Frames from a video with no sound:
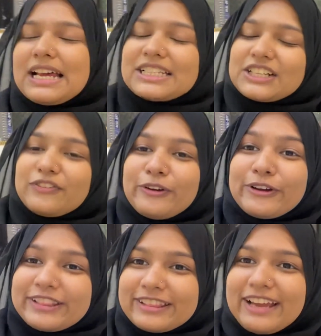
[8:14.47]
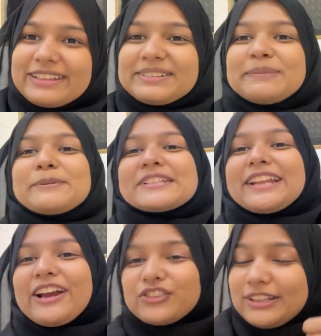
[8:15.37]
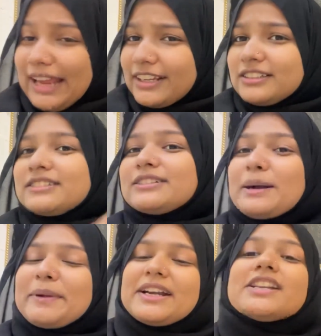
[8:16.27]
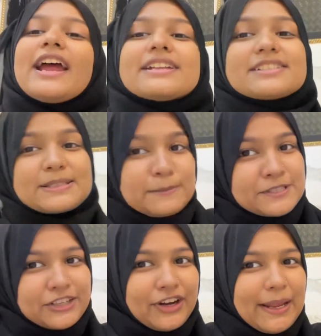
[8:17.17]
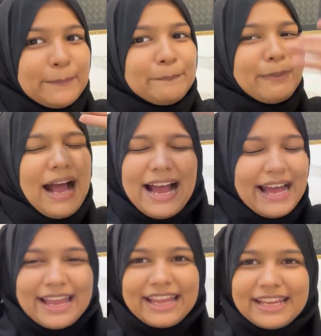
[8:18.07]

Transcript: आज का ब्लॉग इतना ही था पसंद आएगा तो लाइक कमेंट एंड सब्सक्राइब बाय